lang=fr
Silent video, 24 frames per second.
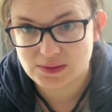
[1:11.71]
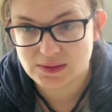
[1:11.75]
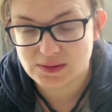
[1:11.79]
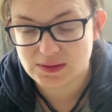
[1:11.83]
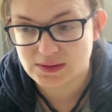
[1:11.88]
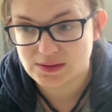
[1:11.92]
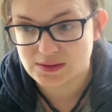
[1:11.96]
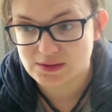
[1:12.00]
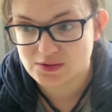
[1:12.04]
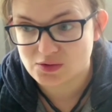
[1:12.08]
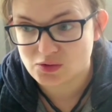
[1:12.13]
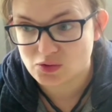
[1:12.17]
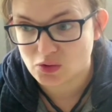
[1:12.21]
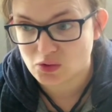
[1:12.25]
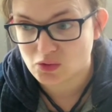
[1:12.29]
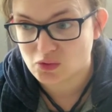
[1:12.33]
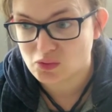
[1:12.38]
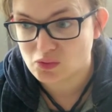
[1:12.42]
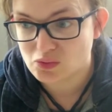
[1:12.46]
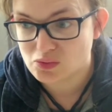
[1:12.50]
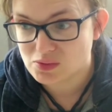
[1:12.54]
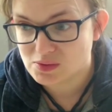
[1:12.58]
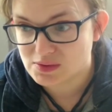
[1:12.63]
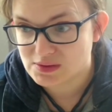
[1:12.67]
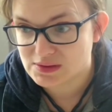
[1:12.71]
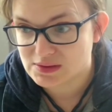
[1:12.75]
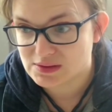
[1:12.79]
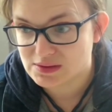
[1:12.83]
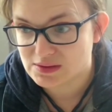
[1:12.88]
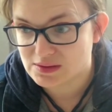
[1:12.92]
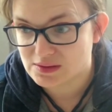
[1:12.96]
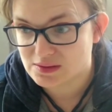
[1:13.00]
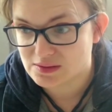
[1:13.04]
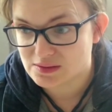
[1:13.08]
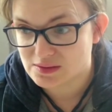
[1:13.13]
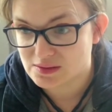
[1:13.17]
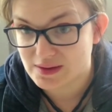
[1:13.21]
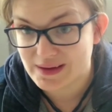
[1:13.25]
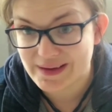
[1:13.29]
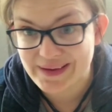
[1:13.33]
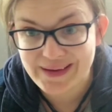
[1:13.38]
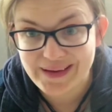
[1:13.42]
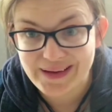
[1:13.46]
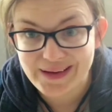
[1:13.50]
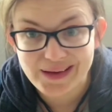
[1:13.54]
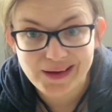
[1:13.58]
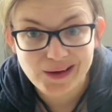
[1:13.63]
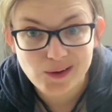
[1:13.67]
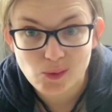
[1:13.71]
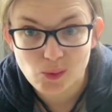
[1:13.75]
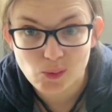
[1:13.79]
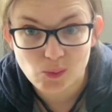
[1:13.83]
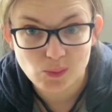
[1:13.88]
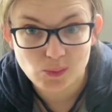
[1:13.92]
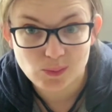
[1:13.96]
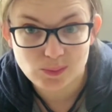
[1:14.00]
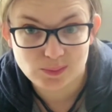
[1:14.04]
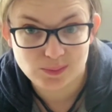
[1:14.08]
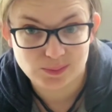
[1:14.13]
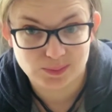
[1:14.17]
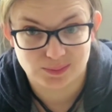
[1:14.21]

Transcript: et surtout c'est écolo.